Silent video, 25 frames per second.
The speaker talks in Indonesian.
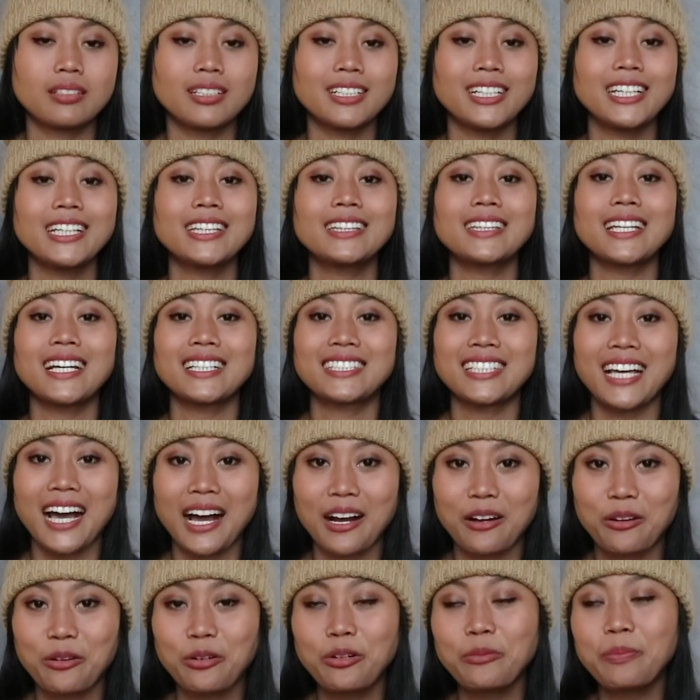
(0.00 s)
di tas
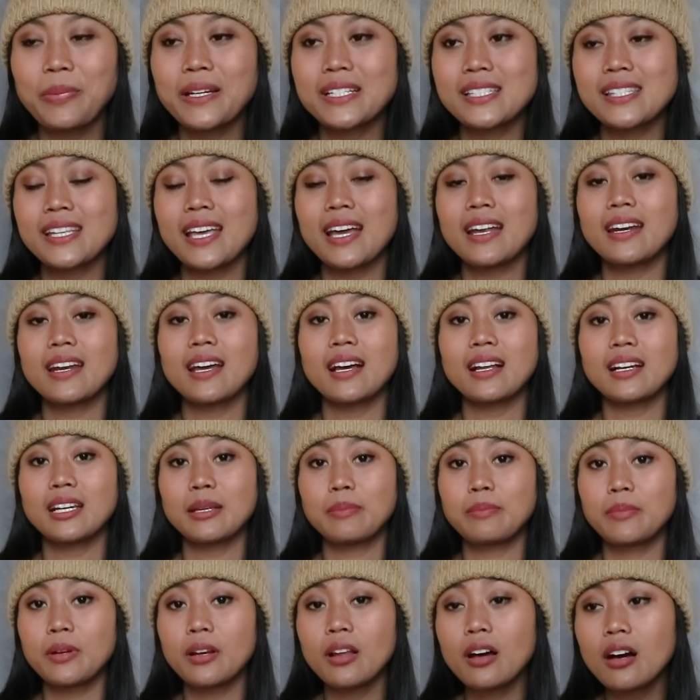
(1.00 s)
aku pasti ada
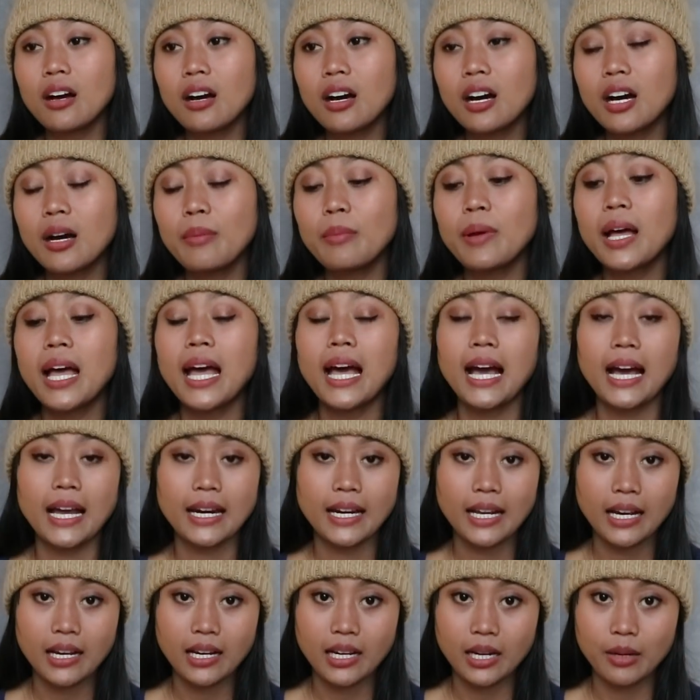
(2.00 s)
lip balm
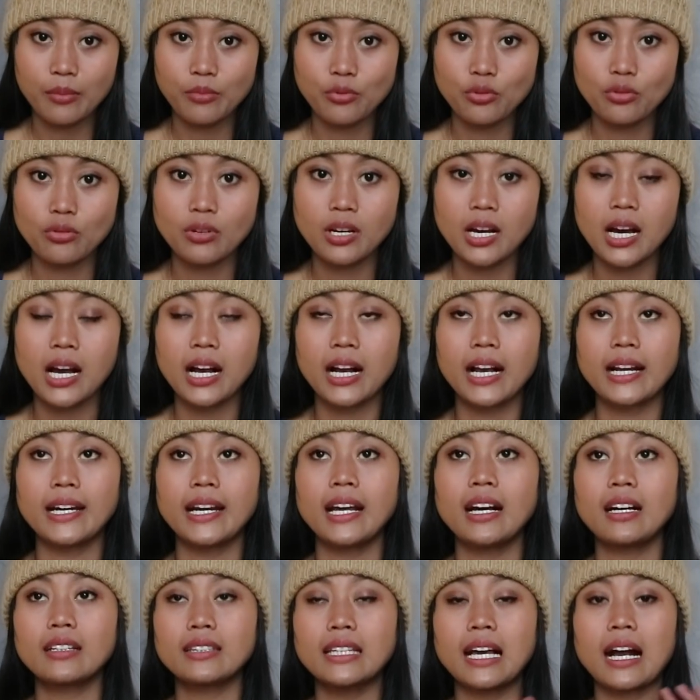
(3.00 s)
ada krim juga
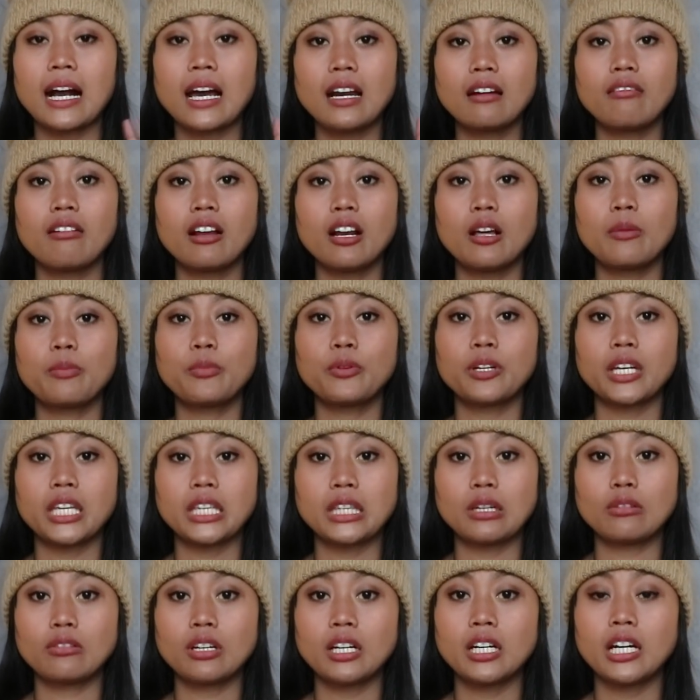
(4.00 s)
kadang tangan walaupun
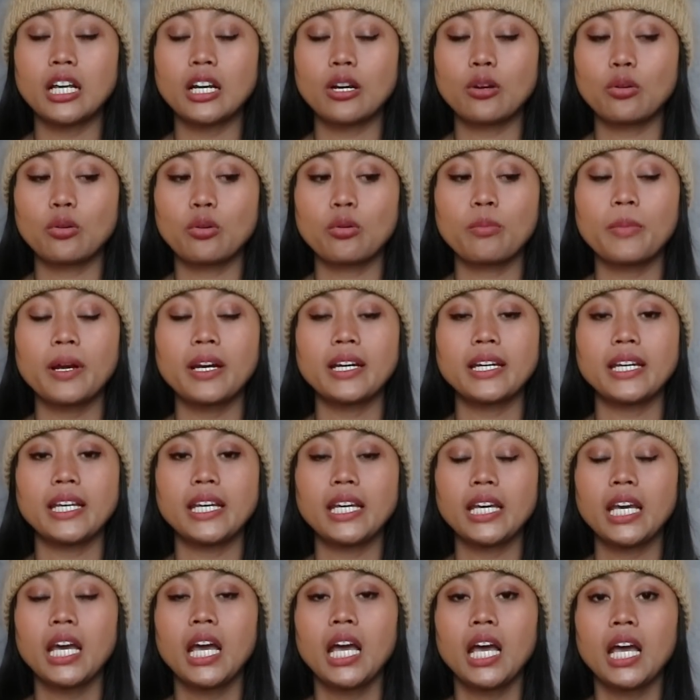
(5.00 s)
kita udah dari rumah
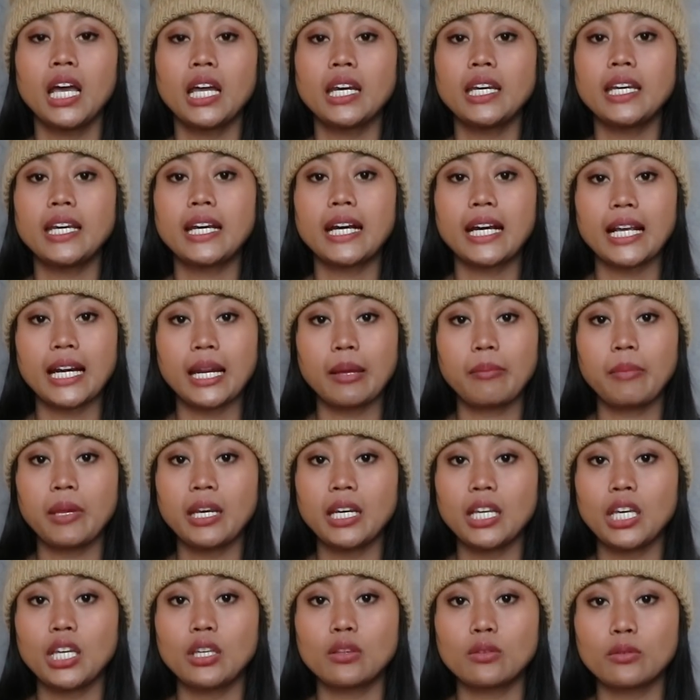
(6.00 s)
di
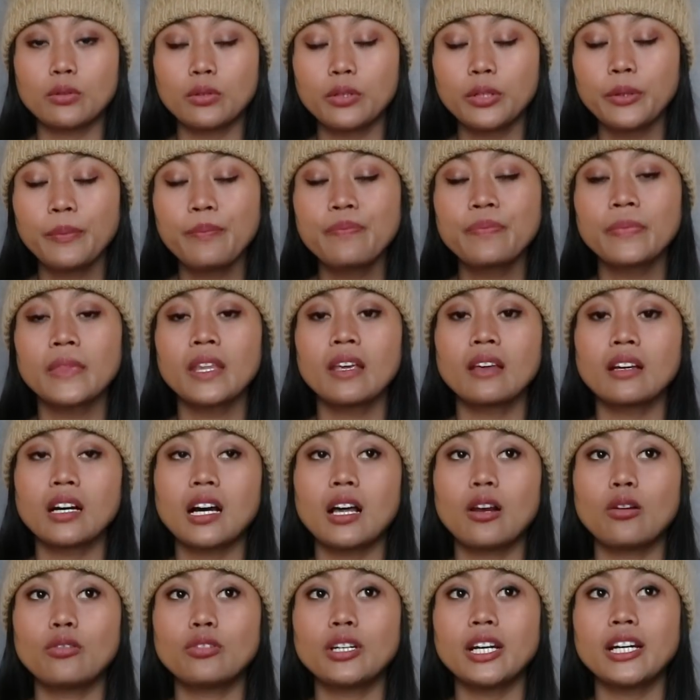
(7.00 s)
dikrimin gitu
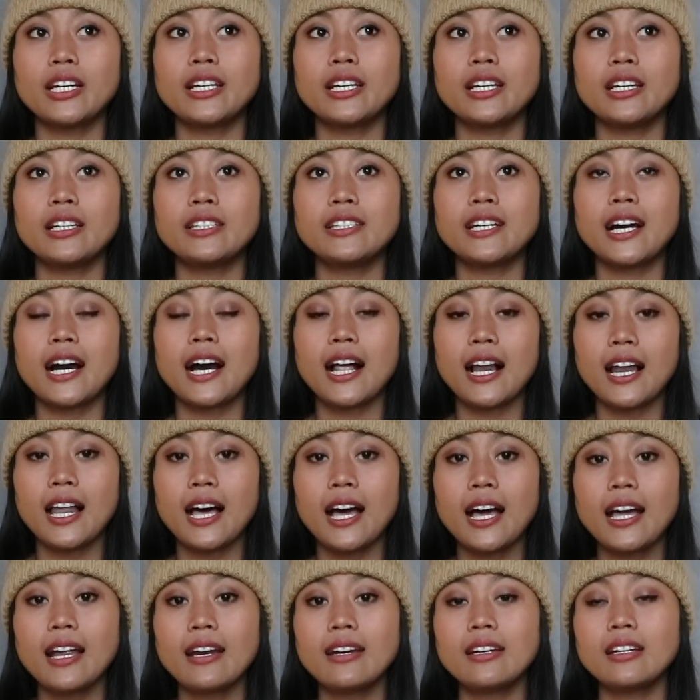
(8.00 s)
kalau udah di
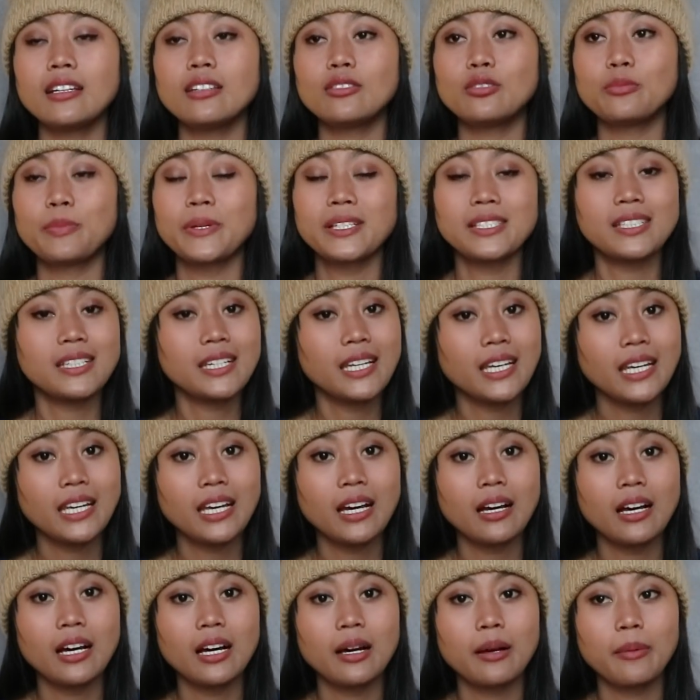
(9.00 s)
jalan itu pasti di
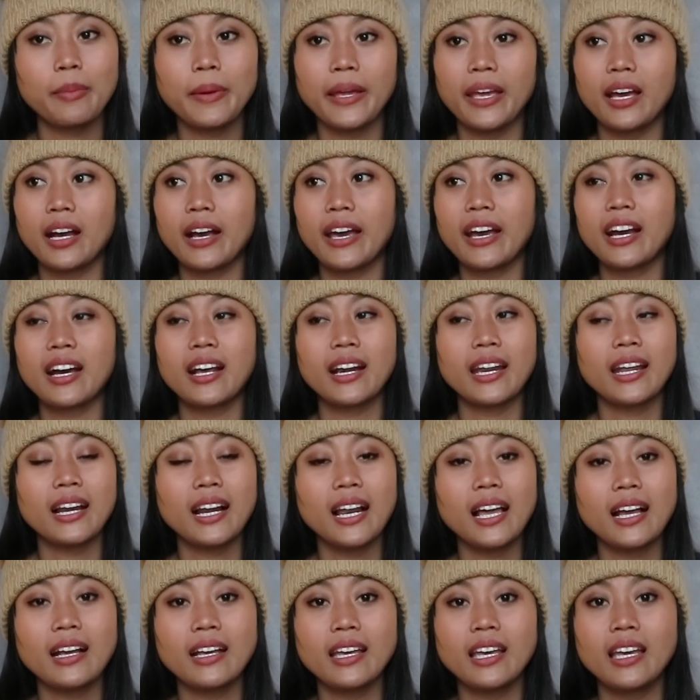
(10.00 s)
uh, apa ya kayak kering
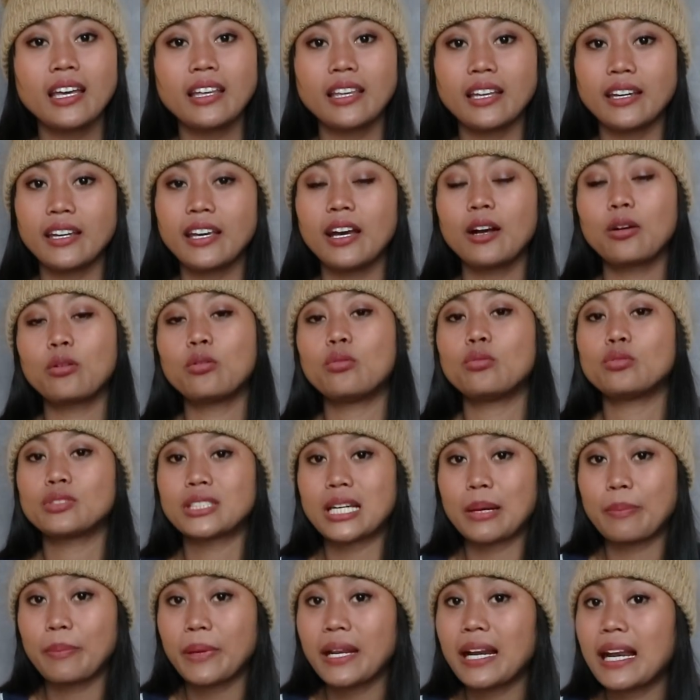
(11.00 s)
lagi jadi aku
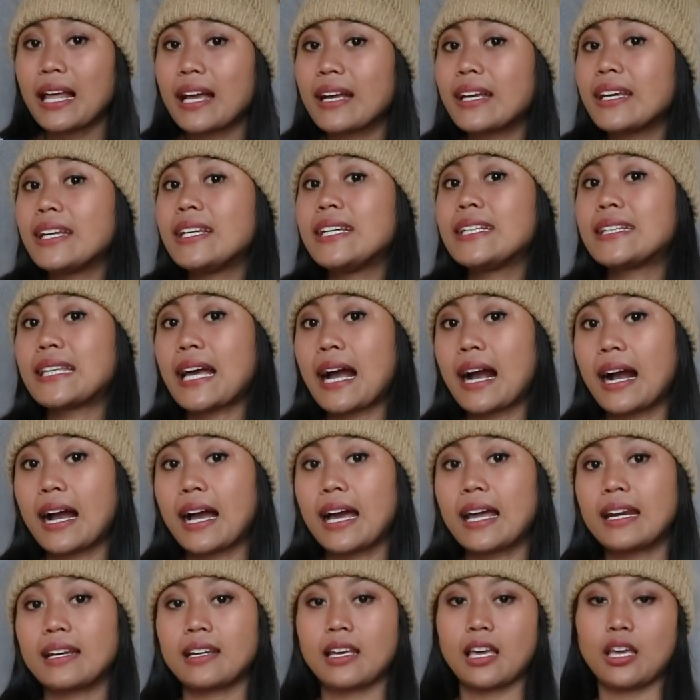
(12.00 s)
usapin lagi di
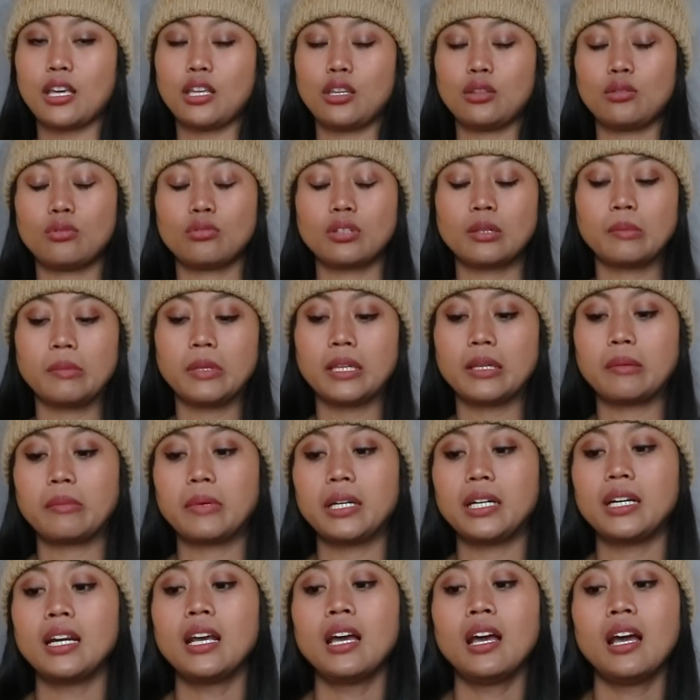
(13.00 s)
tangan kayak gitu
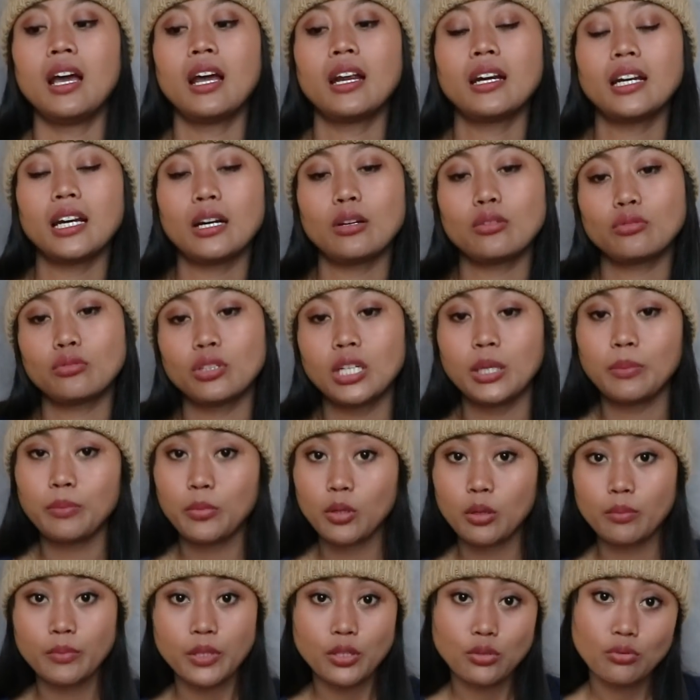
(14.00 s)
teman-teman dan untuk lip
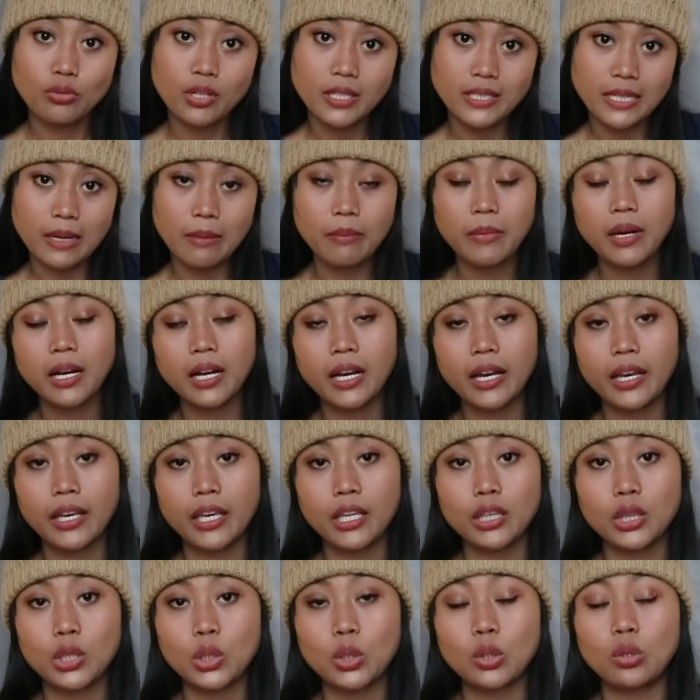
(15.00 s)
balmnya juga sama
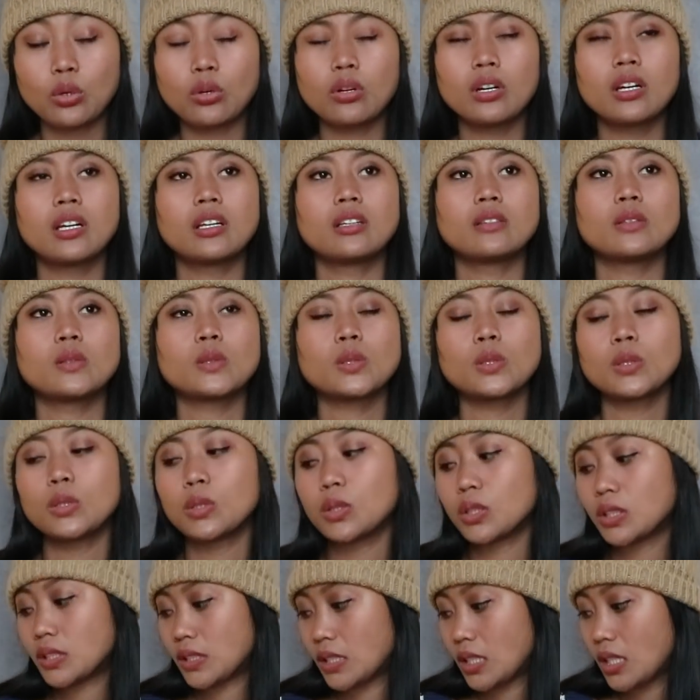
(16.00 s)
kayak gitu
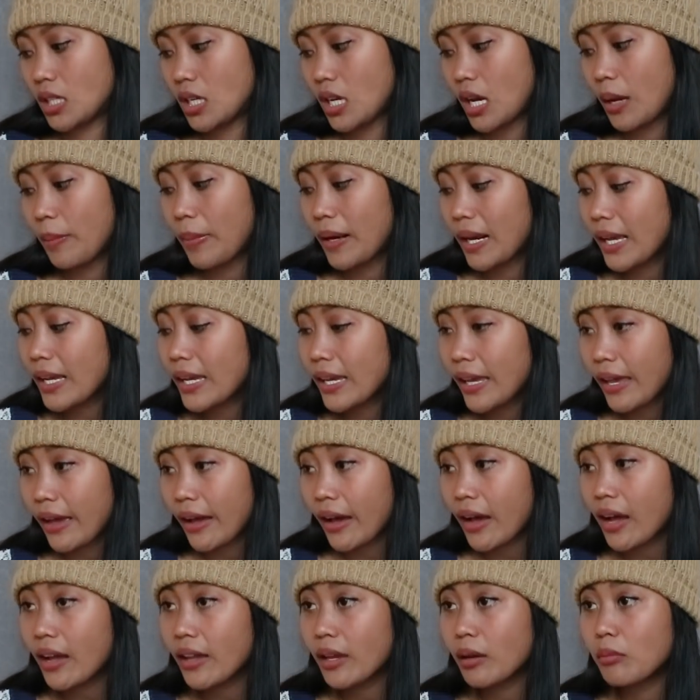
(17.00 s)
terus apa lagi
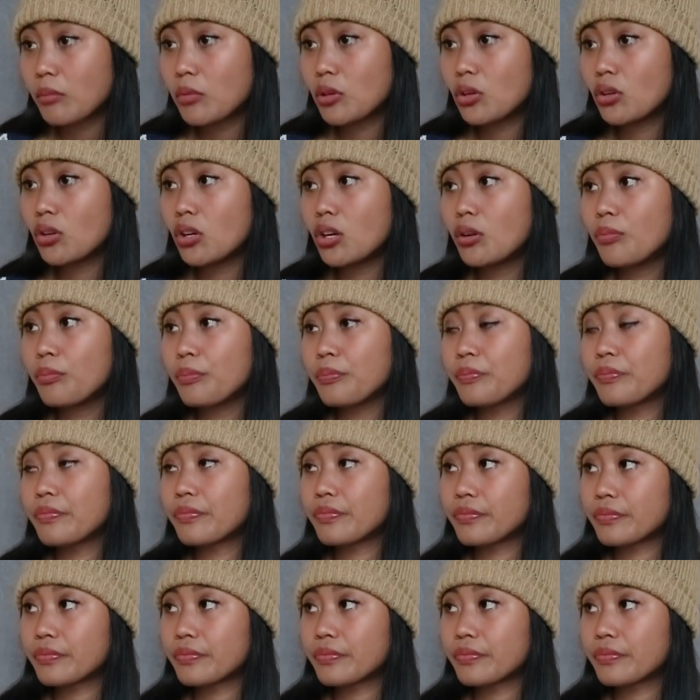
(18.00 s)
ya yang belum